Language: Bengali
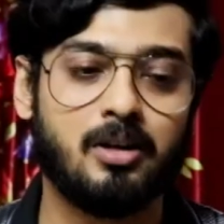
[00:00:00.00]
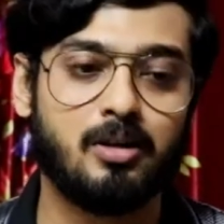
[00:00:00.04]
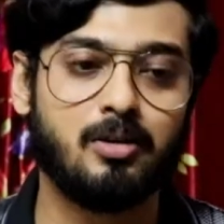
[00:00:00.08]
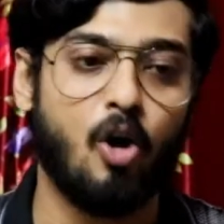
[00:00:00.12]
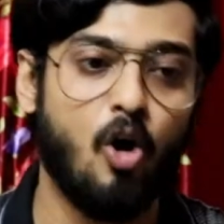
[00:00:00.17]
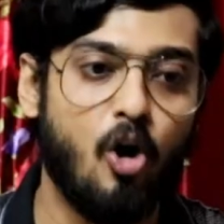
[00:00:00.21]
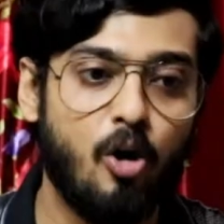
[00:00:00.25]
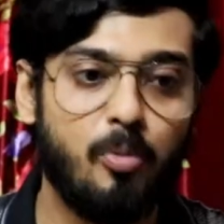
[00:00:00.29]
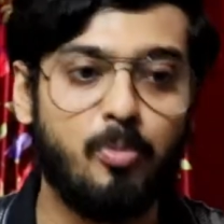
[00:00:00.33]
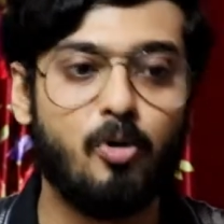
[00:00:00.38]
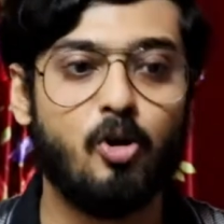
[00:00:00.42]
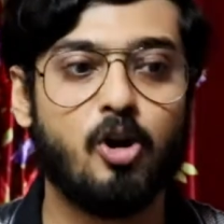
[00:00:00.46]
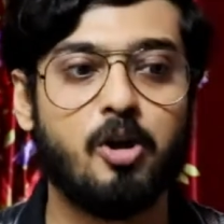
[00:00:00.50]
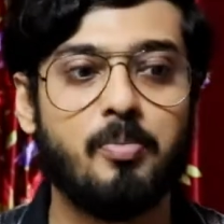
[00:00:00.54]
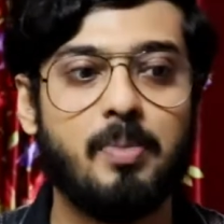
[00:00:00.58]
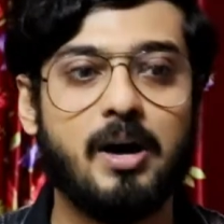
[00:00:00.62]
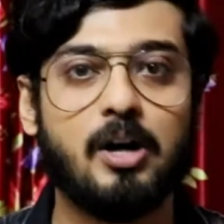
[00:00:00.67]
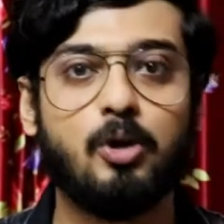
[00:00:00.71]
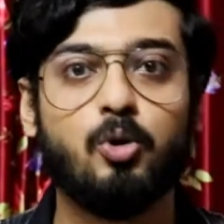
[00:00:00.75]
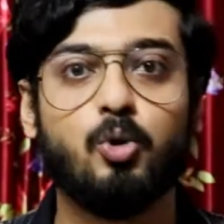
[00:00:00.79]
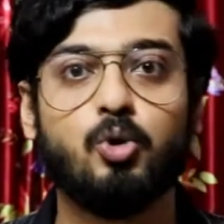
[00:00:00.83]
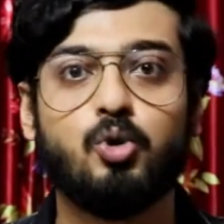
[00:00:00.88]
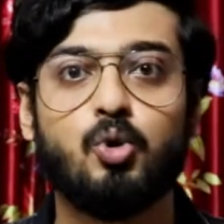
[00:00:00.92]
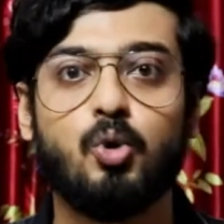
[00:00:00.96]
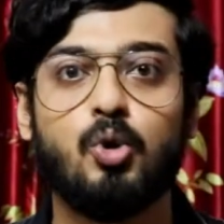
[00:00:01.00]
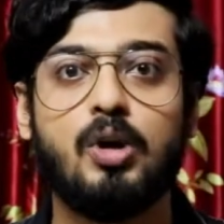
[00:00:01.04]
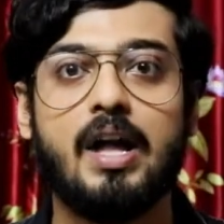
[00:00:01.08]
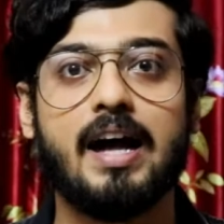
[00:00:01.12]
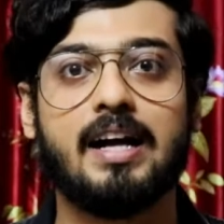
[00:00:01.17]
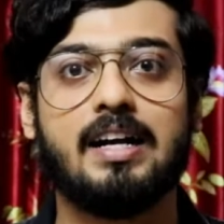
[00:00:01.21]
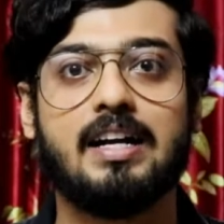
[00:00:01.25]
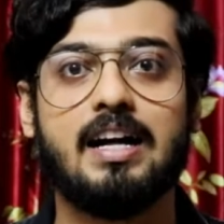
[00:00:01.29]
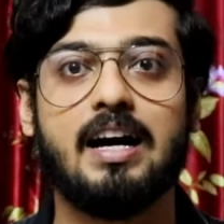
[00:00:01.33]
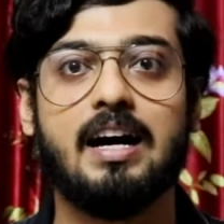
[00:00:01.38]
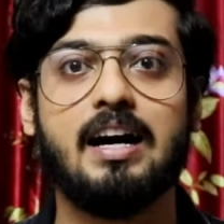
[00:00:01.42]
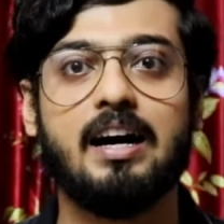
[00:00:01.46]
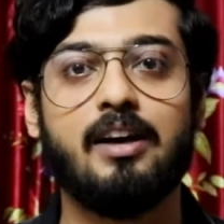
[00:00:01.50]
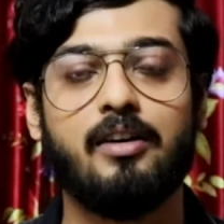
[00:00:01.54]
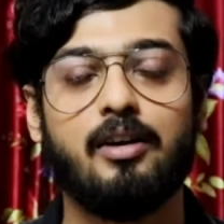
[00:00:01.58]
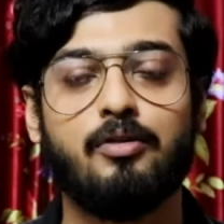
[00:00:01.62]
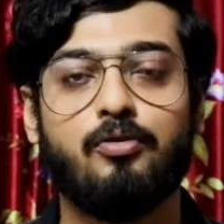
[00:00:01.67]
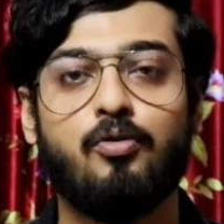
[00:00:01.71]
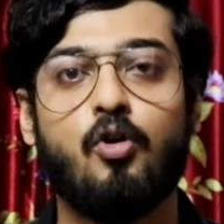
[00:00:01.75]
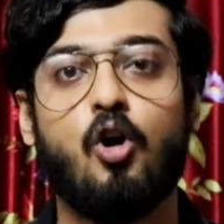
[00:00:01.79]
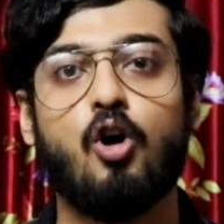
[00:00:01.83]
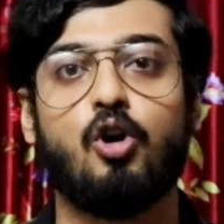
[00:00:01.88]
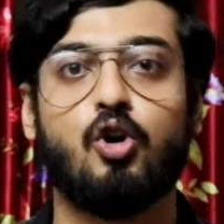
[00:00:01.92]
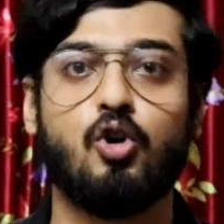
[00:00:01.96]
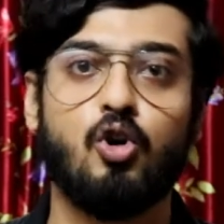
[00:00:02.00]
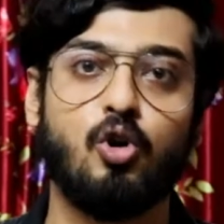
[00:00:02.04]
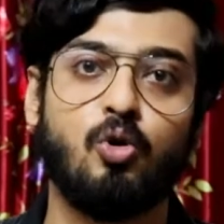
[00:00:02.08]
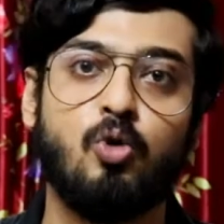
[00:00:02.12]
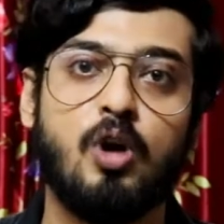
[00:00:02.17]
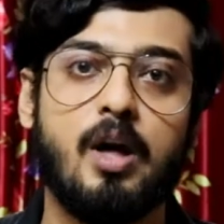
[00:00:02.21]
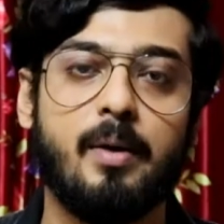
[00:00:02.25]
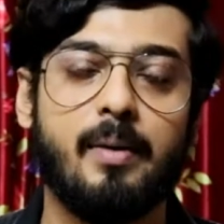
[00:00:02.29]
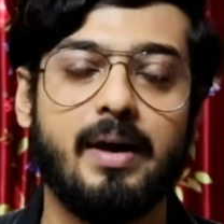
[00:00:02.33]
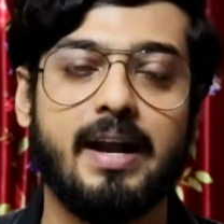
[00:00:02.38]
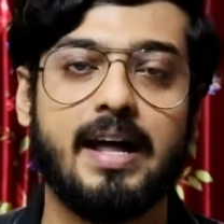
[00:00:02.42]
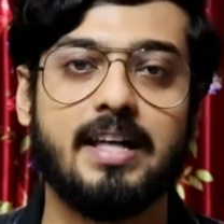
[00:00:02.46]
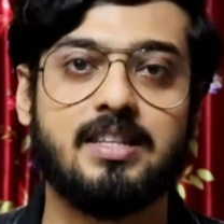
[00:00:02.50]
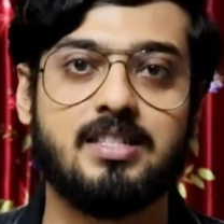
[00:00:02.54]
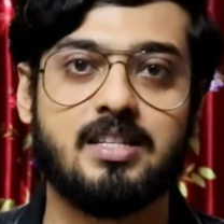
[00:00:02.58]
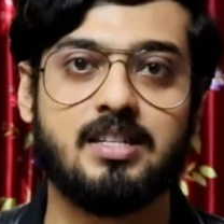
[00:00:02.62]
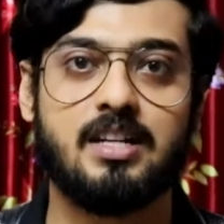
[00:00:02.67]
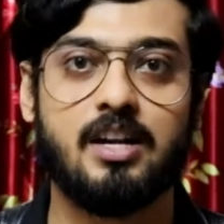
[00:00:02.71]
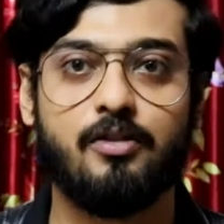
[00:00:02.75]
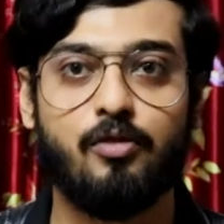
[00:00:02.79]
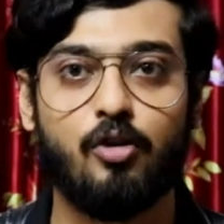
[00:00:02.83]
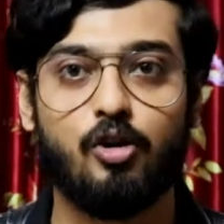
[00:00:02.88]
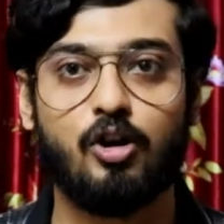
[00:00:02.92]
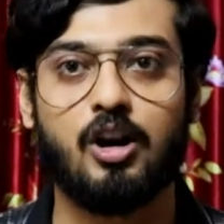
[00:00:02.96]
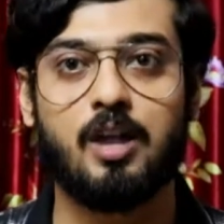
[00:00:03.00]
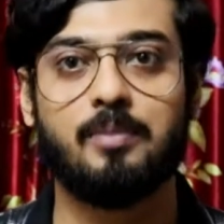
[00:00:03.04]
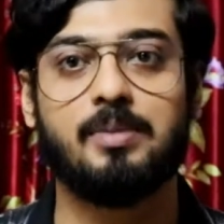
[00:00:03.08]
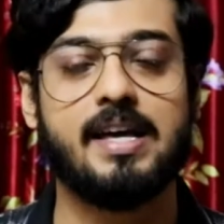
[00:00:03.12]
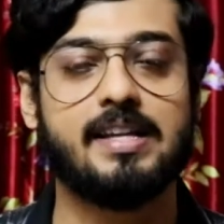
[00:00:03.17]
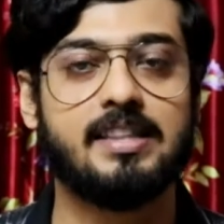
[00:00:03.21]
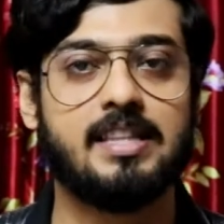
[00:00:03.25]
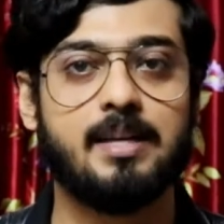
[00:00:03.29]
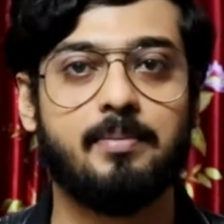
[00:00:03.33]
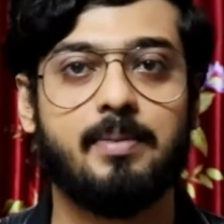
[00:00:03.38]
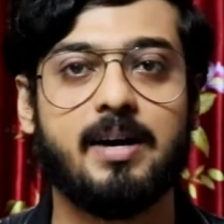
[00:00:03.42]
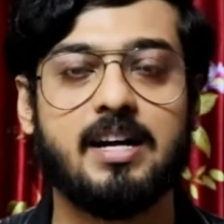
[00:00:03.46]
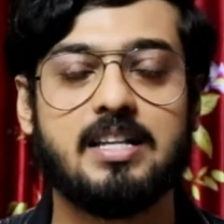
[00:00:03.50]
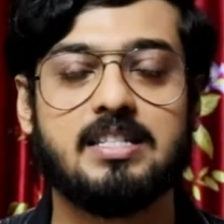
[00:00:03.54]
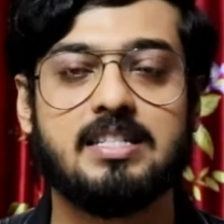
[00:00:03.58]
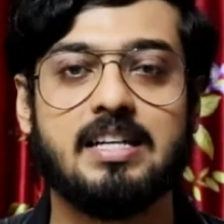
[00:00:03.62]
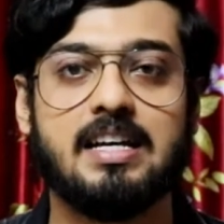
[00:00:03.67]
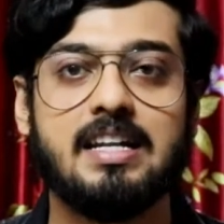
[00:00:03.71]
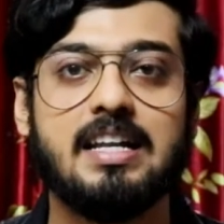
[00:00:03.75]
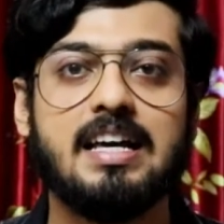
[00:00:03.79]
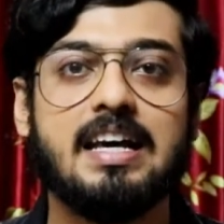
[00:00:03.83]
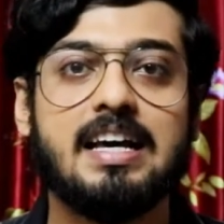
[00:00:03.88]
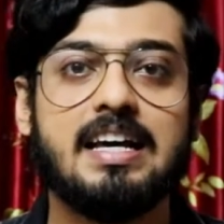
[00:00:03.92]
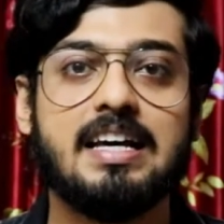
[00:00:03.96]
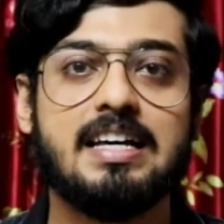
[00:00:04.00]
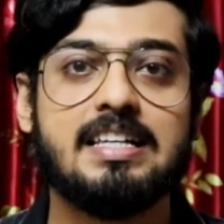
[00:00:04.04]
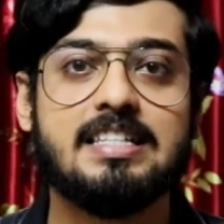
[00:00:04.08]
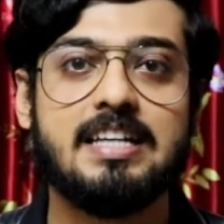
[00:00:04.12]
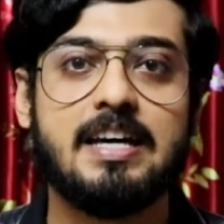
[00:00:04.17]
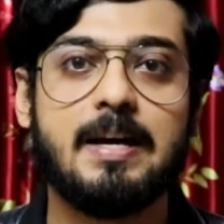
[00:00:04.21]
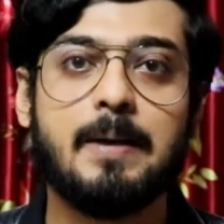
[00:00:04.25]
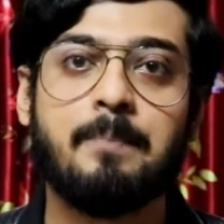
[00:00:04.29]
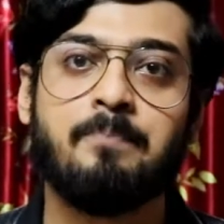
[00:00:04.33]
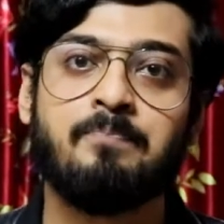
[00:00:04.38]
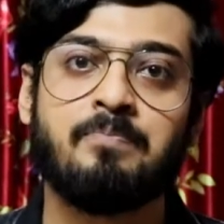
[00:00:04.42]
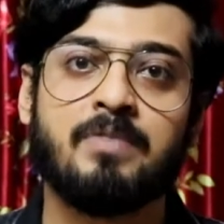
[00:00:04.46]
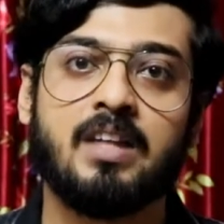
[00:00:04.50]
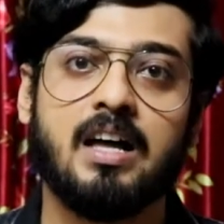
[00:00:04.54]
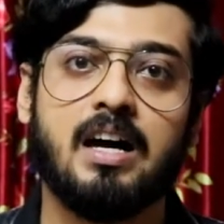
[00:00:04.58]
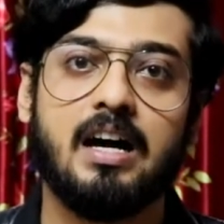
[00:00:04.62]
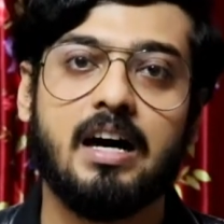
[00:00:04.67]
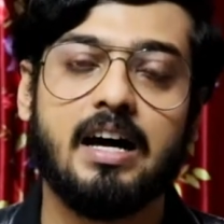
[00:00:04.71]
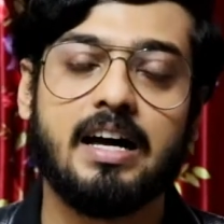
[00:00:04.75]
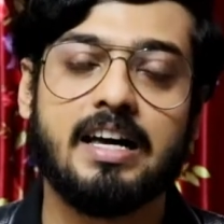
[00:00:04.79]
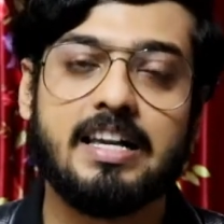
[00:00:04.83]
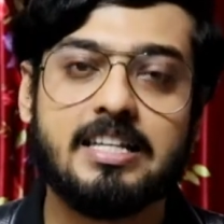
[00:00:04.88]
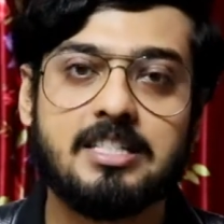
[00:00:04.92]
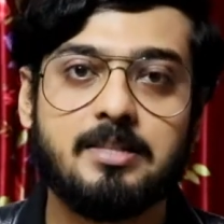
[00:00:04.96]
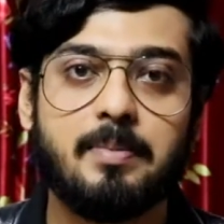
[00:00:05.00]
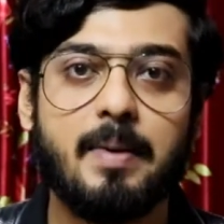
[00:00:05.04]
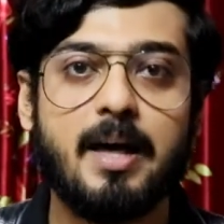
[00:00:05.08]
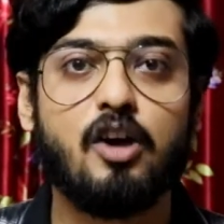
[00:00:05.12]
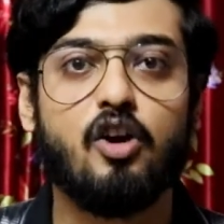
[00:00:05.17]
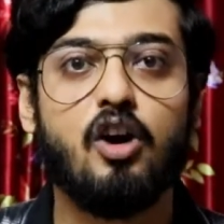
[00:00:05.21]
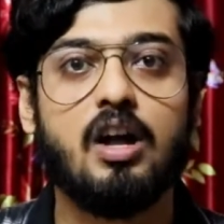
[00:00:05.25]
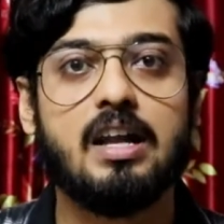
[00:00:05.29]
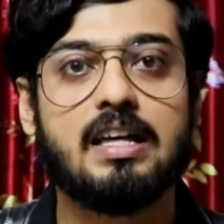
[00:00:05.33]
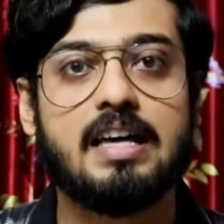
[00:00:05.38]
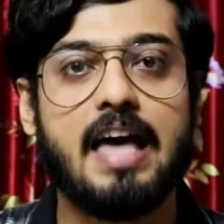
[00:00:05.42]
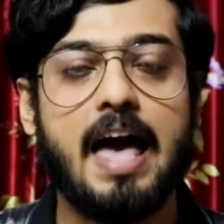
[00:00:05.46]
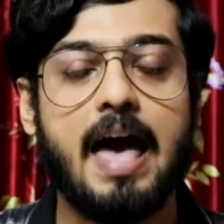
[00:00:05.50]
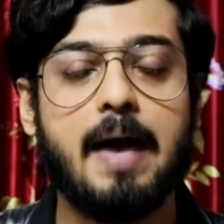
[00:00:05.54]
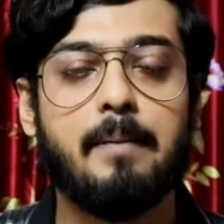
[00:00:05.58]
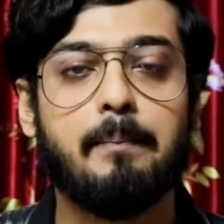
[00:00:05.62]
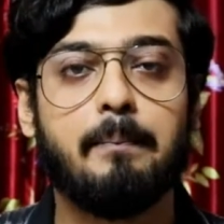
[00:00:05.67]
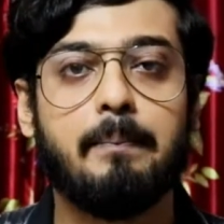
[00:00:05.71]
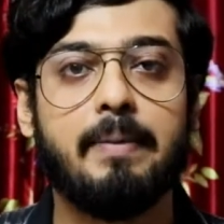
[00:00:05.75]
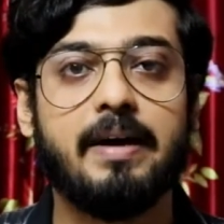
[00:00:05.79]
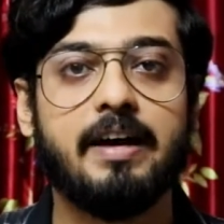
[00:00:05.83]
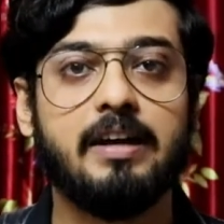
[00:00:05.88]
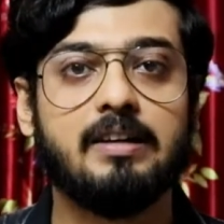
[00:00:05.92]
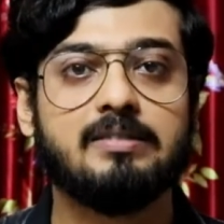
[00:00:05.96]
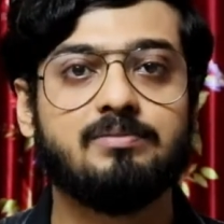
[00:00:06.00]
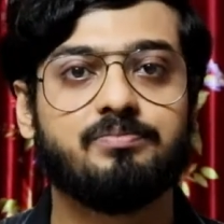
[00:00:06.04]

খবর বা নতুন একটা ফটো ঘুরে বেড়াচ্ছে যেটা ফটো দেখতে পাচ্ছেন যে ইস্ট বেঙ্গল ক্যাম্পে